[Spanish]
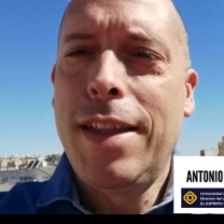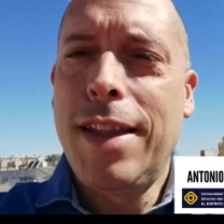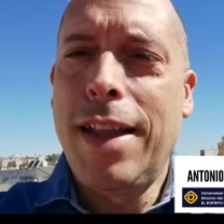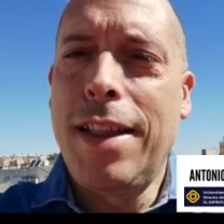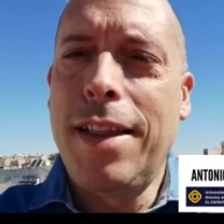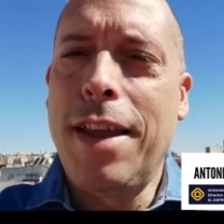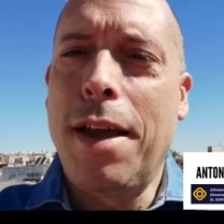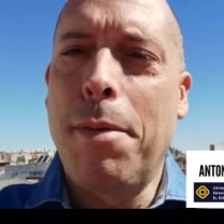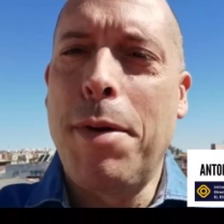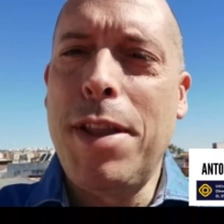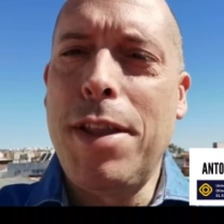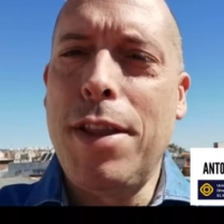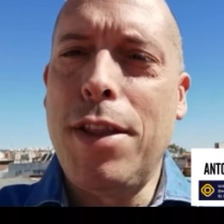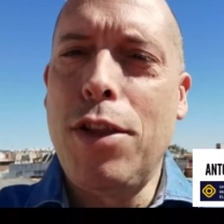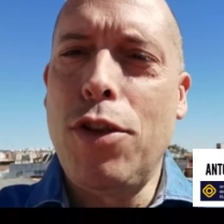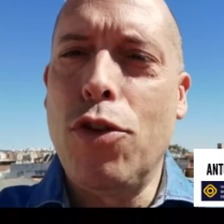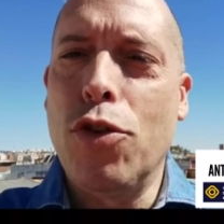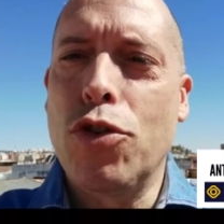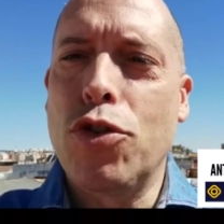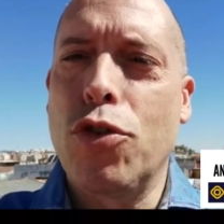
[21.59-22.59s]
del día
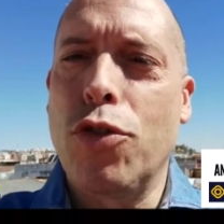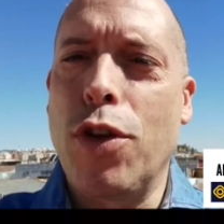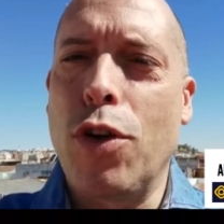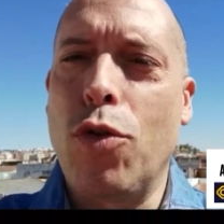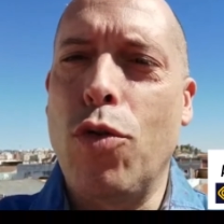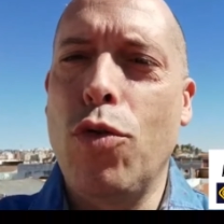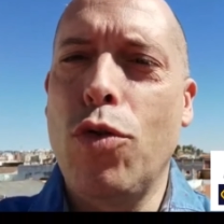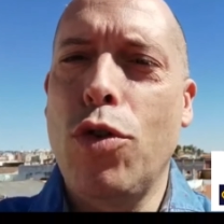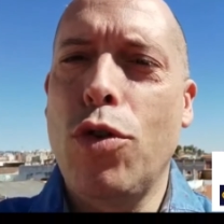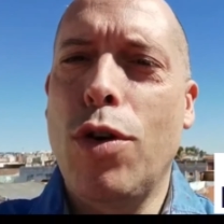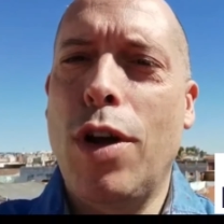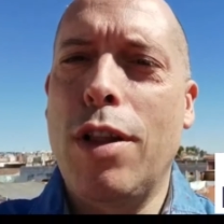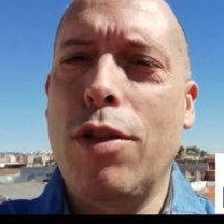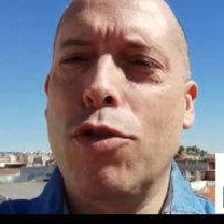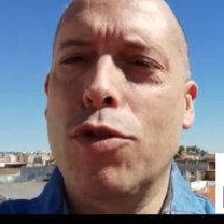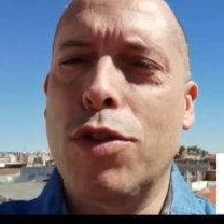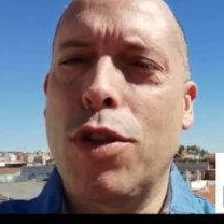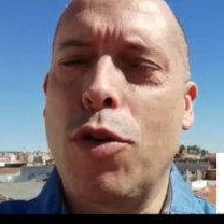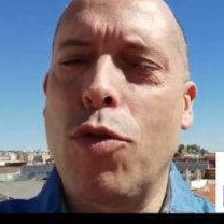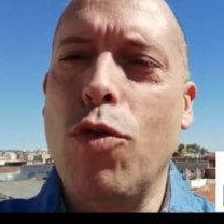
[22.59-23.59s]
28 de junio al
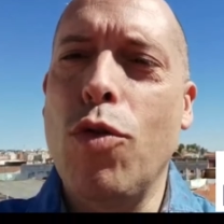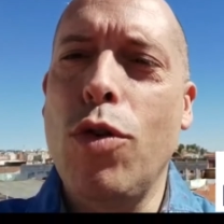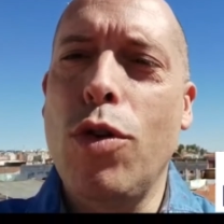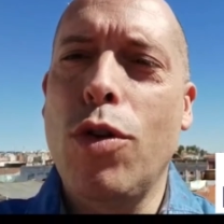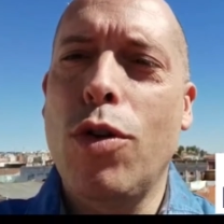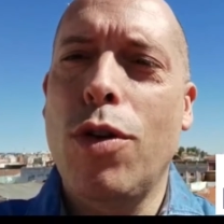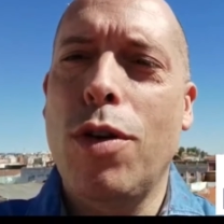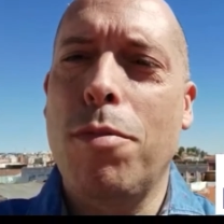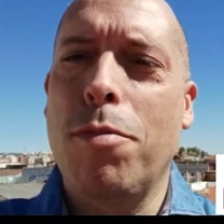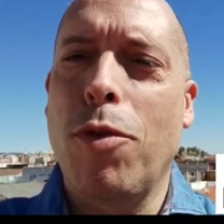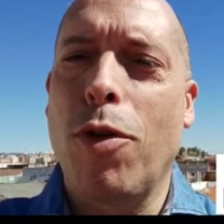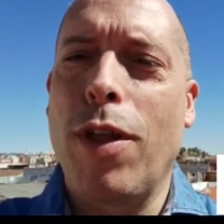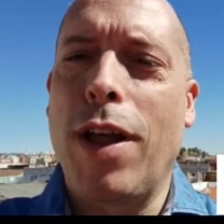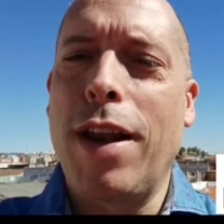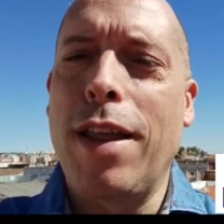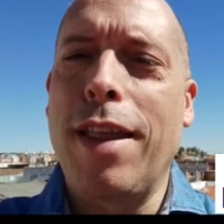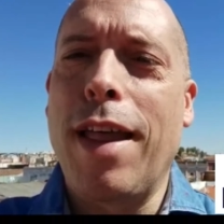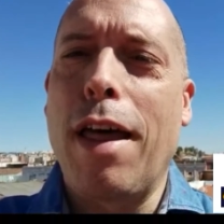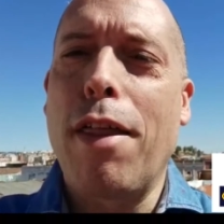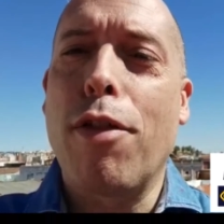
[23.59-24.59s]
2 de julio en
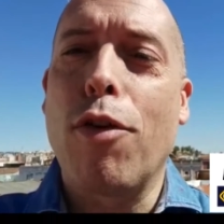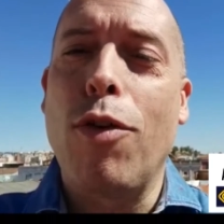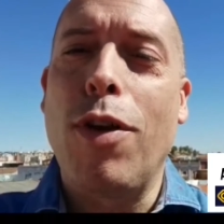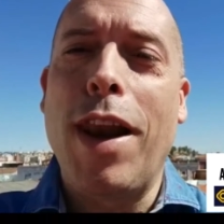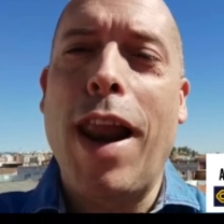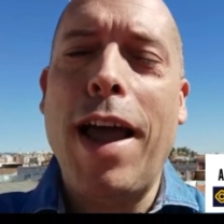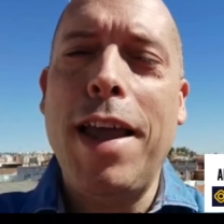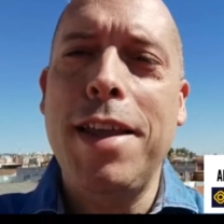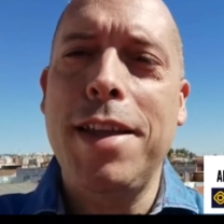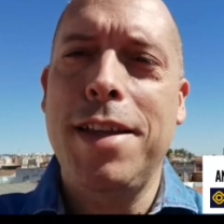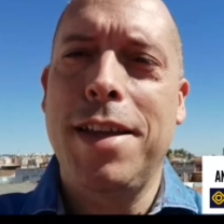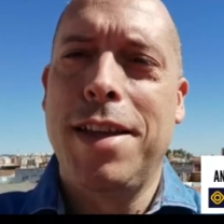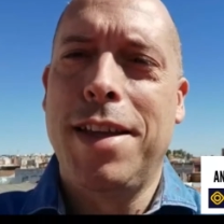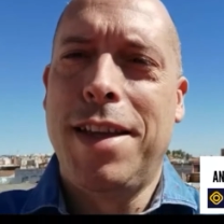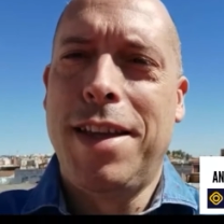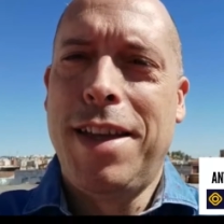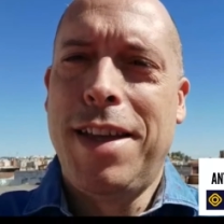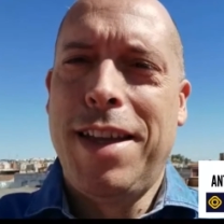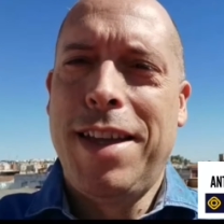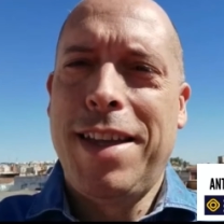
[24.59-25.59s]
modalidad online
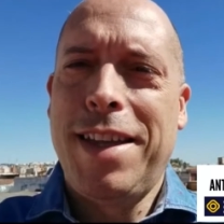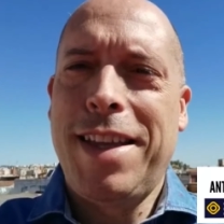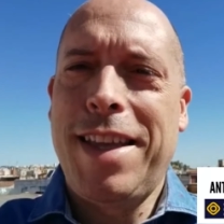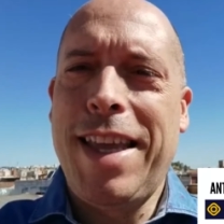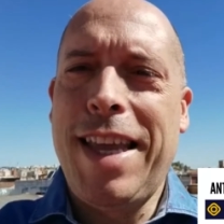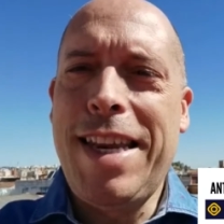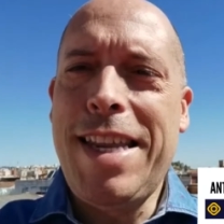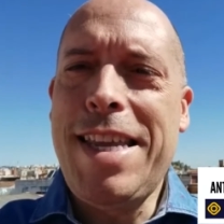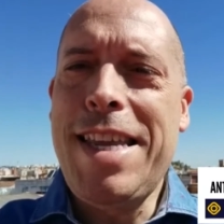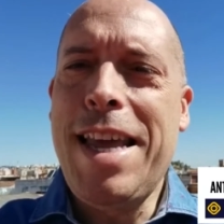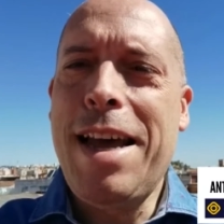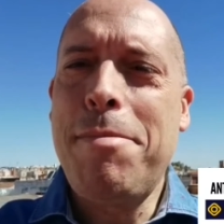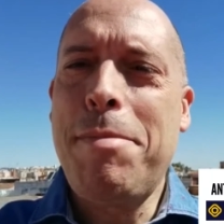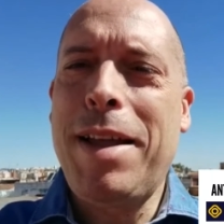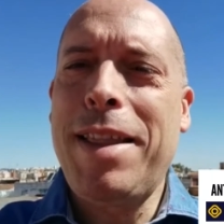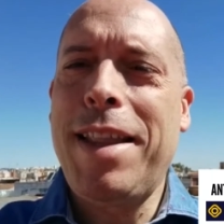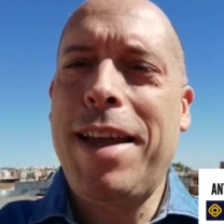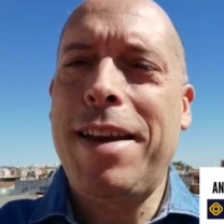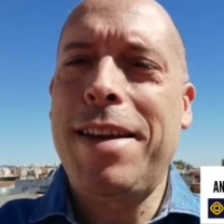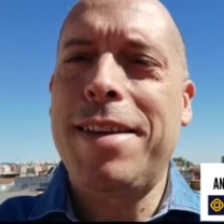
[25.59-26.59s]
quería
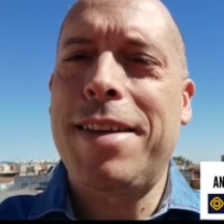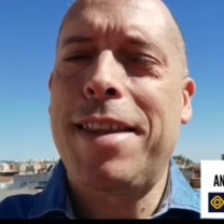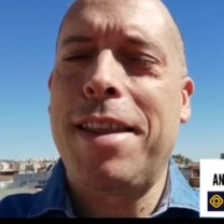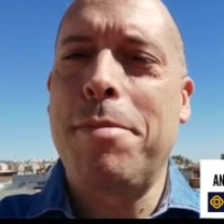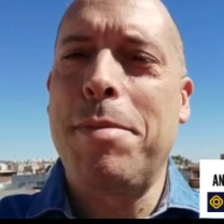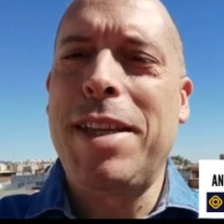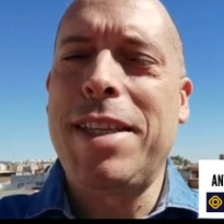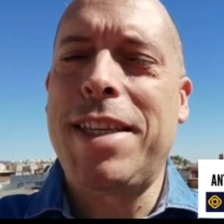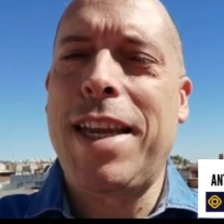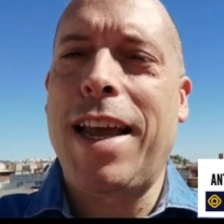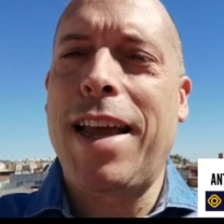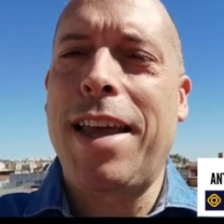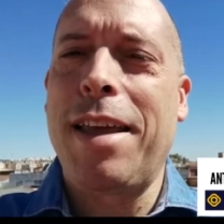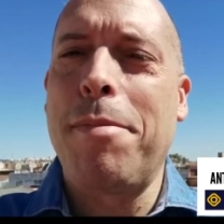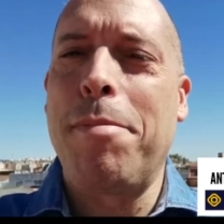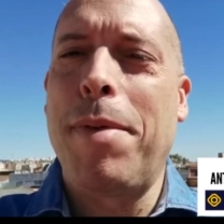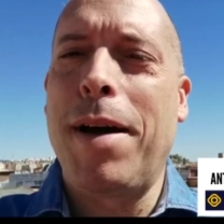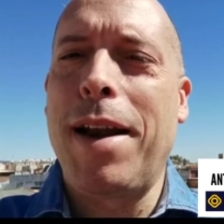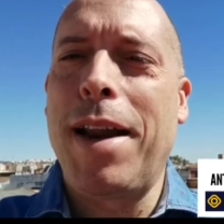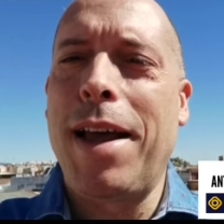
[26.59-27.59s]
mandar este
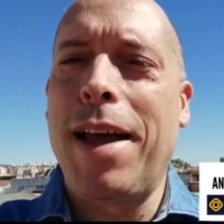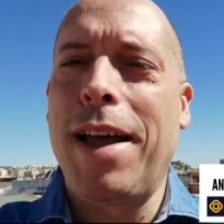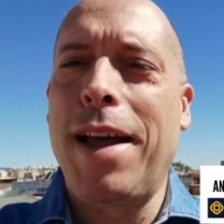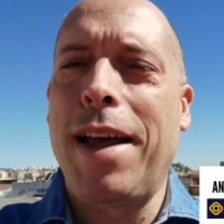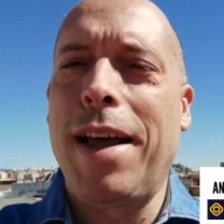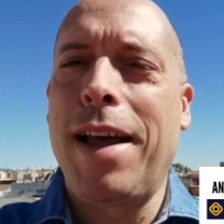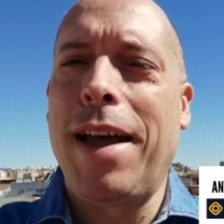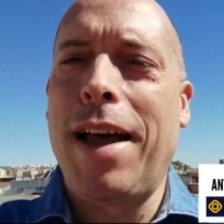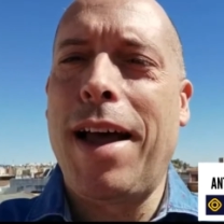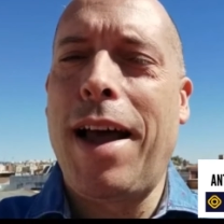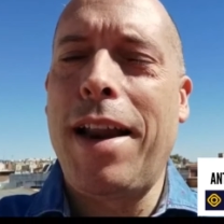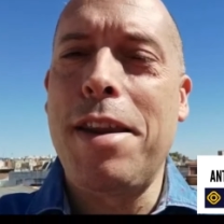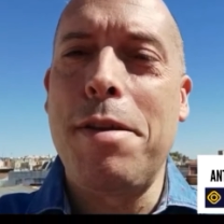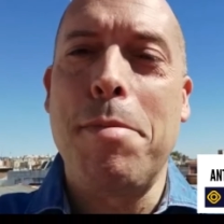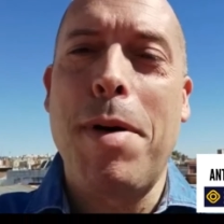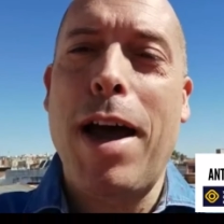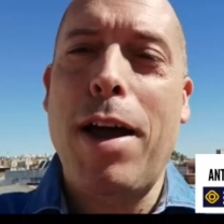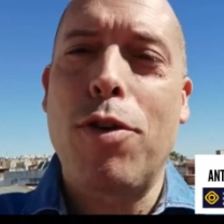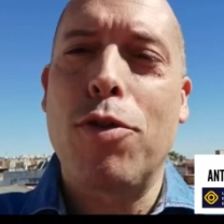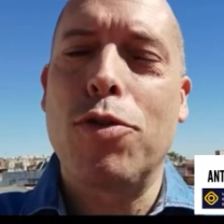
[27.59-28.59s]
mensaje para
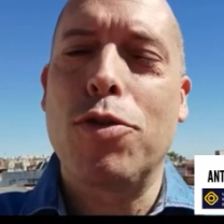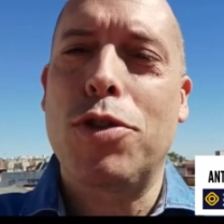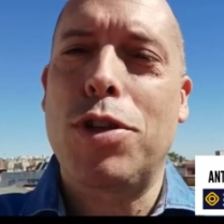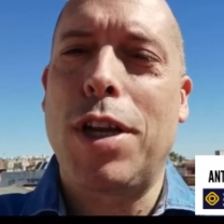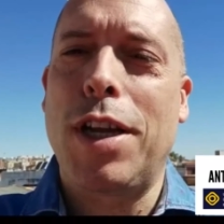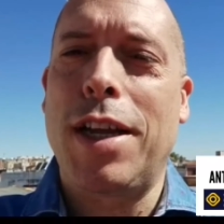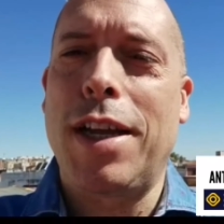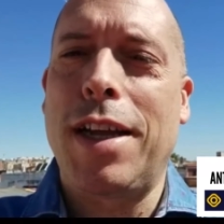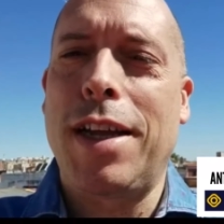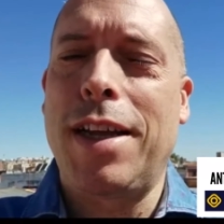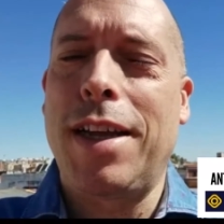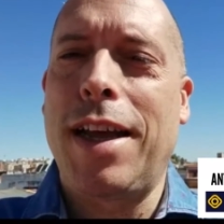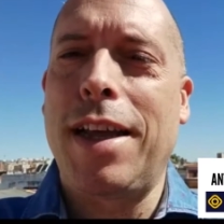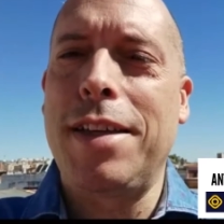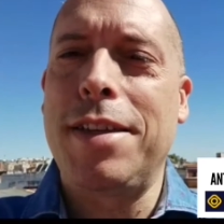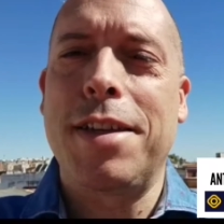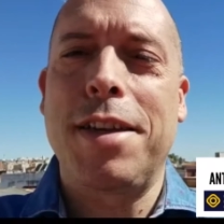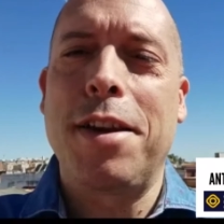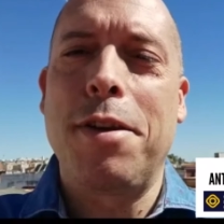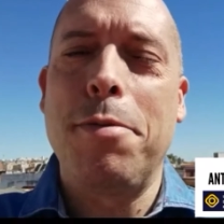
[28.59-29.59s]
animaros a,
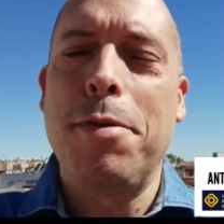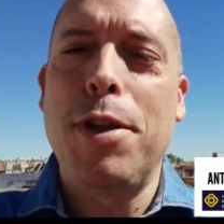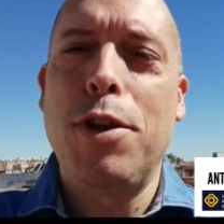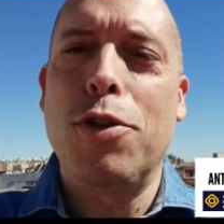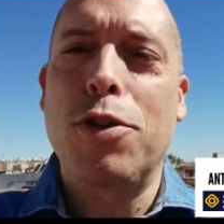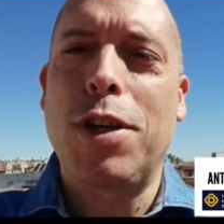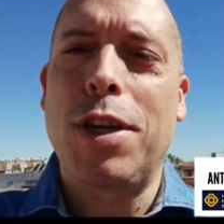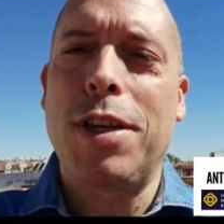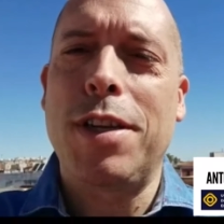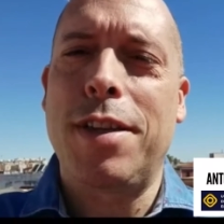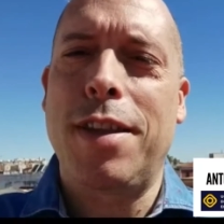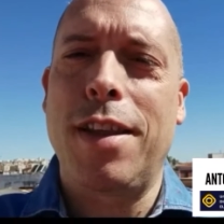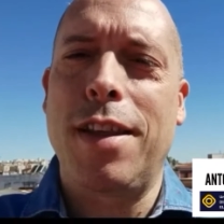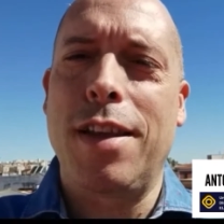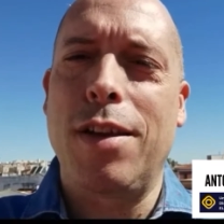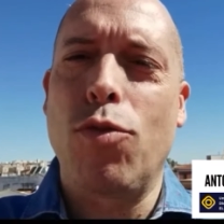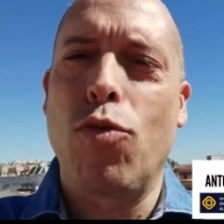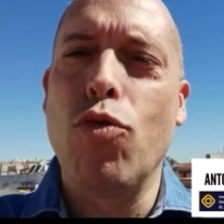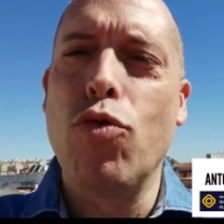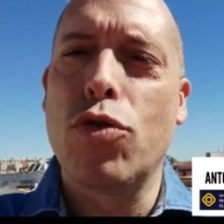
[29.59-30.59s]
inscribiros en
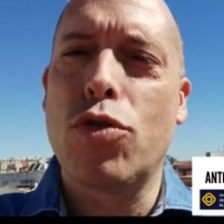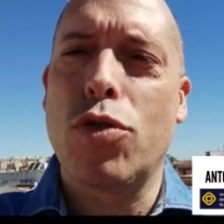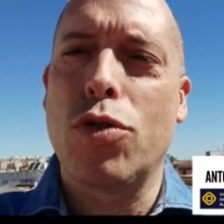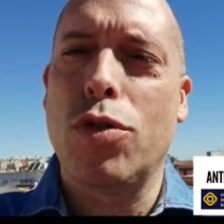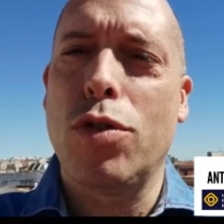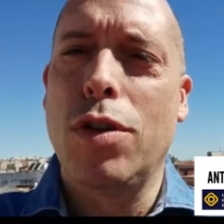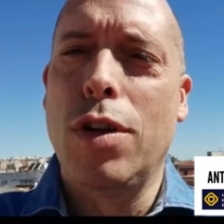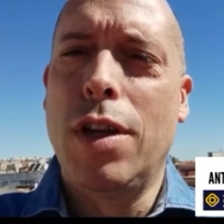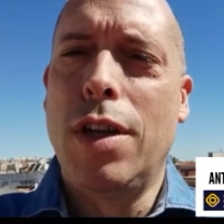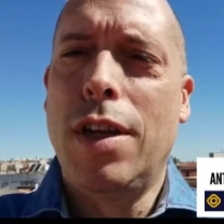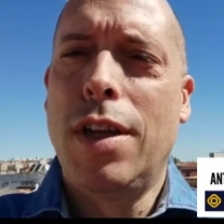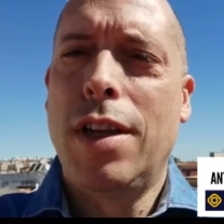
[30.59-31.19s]
este curso